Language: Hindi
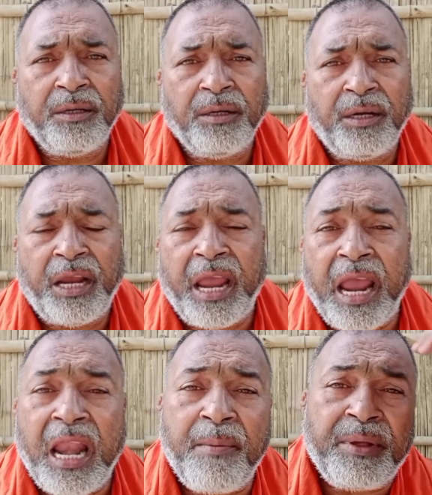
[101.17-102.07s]

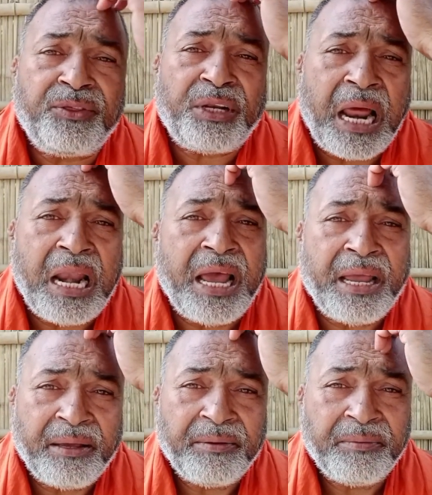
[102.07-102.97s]
खेल मंत्रालय
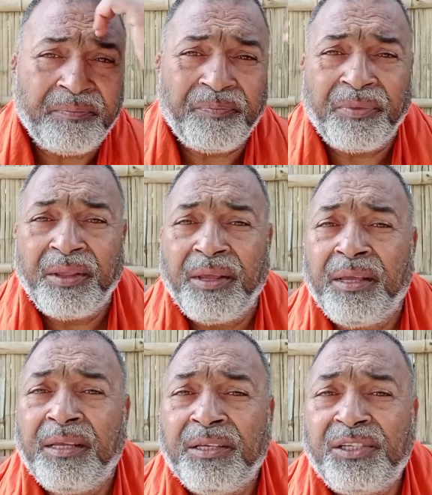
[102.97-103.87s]

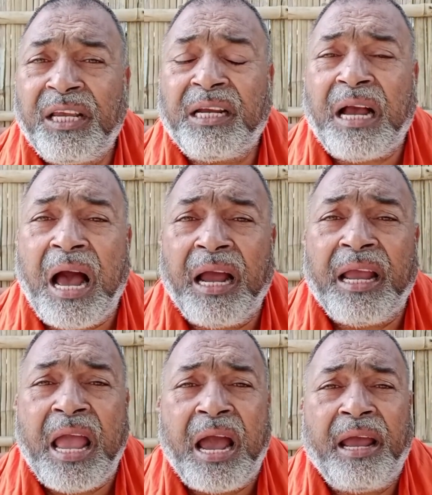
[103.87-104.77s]
से कहा
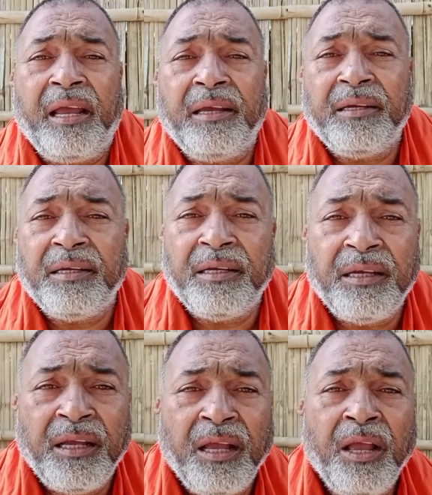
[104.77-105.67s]
गया है
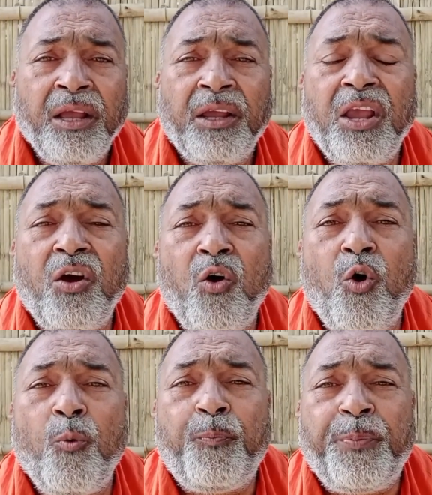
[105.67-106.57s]
कि
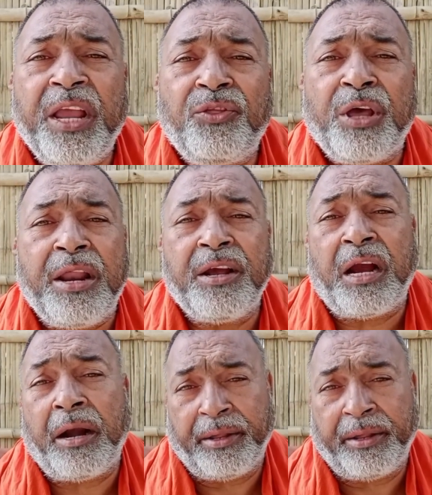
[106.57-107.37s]
ओपी धनखड़